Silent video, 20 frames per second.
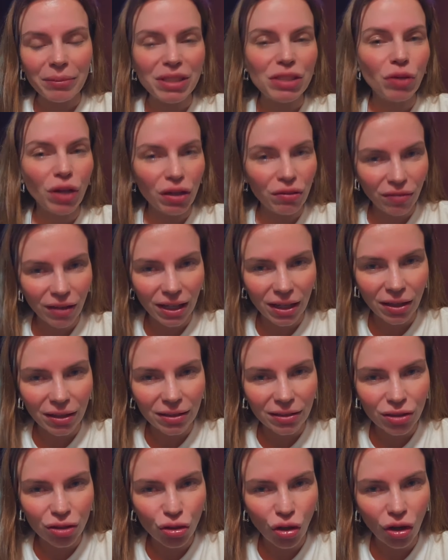Mas eu quero
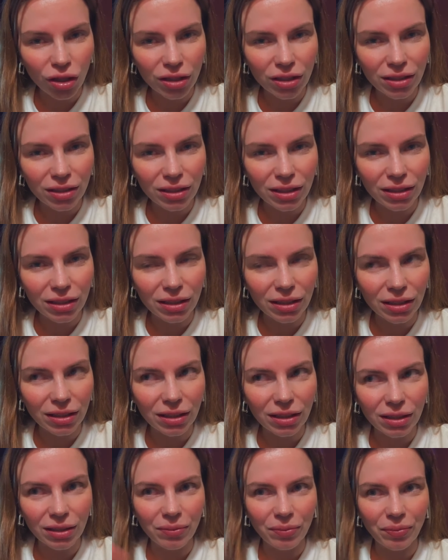falar só de, de,
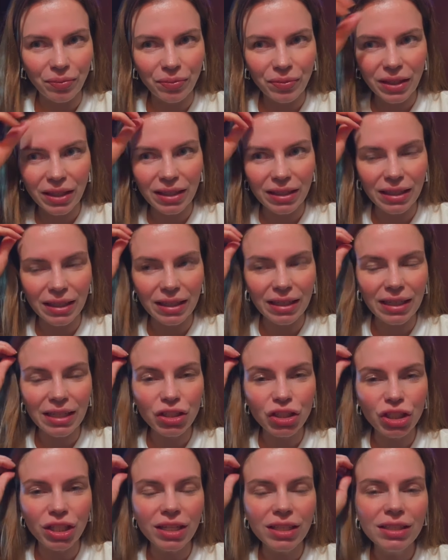de, de
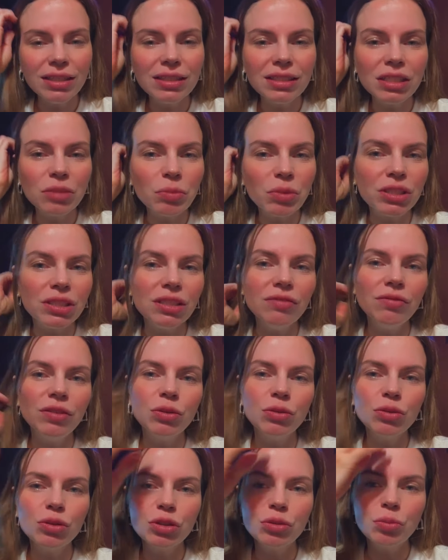ingredientes
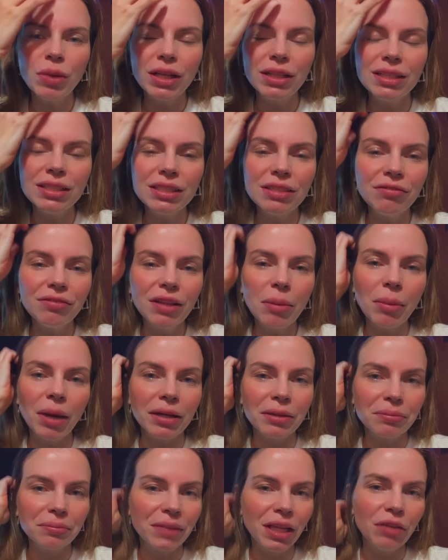específicos para
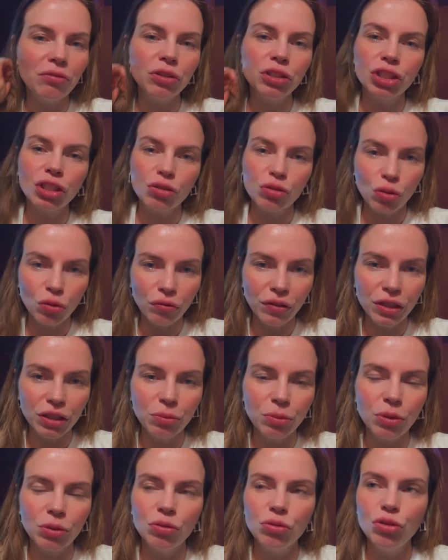desinflamar. Daí eu vou deixar o suco
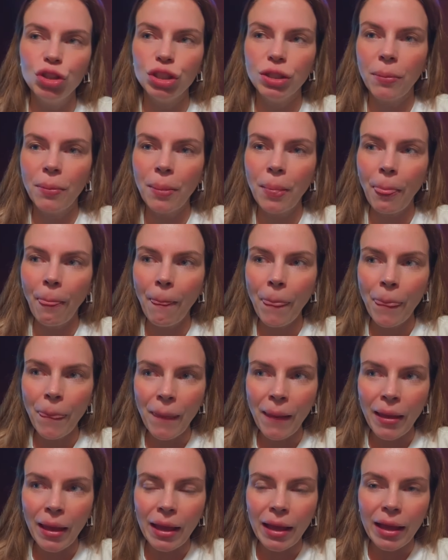verde para outro dia.
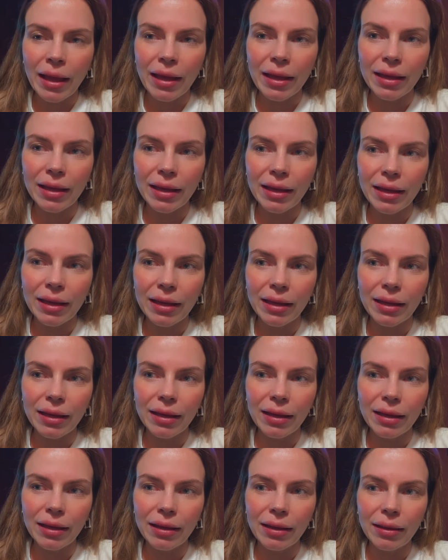
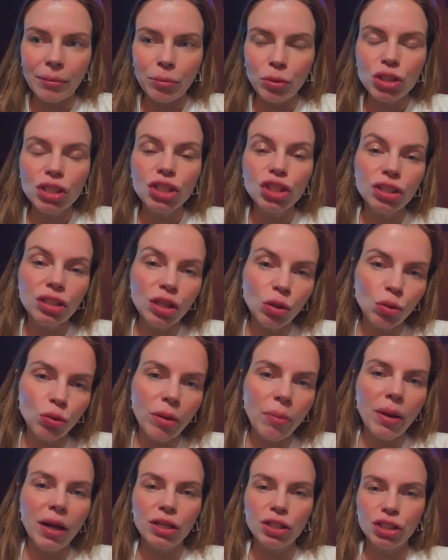É, por isso que a gente
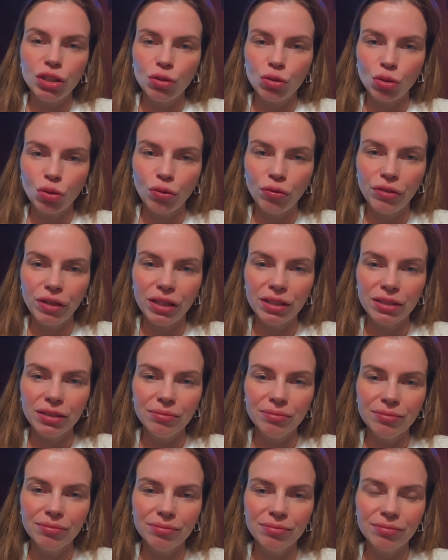inclui abacaxi no suco
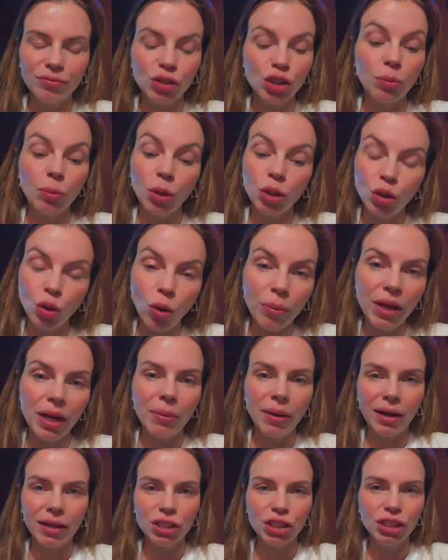verde. Você pode comer
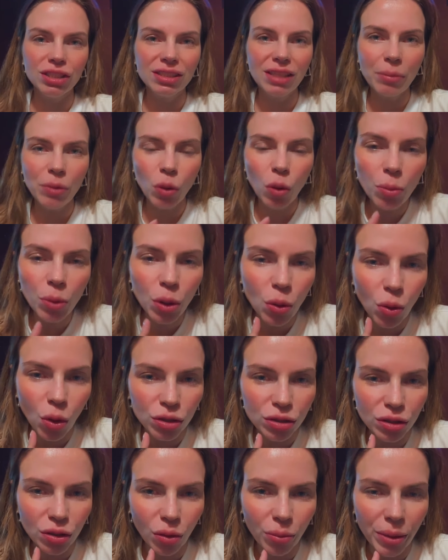abacaxi. Sabe como que eu
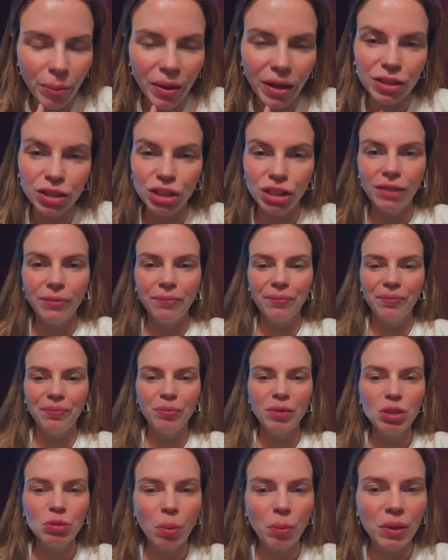gosto de comer abacaxi?
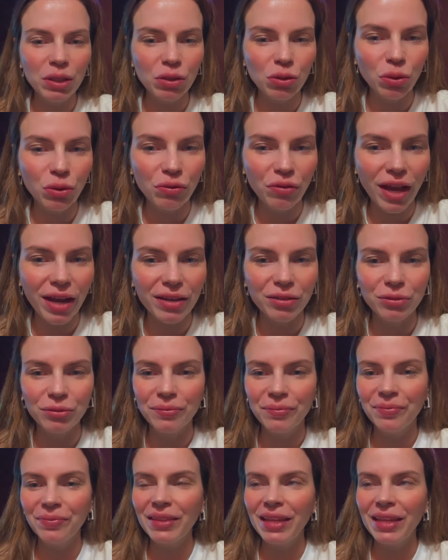Principalmente no inverno.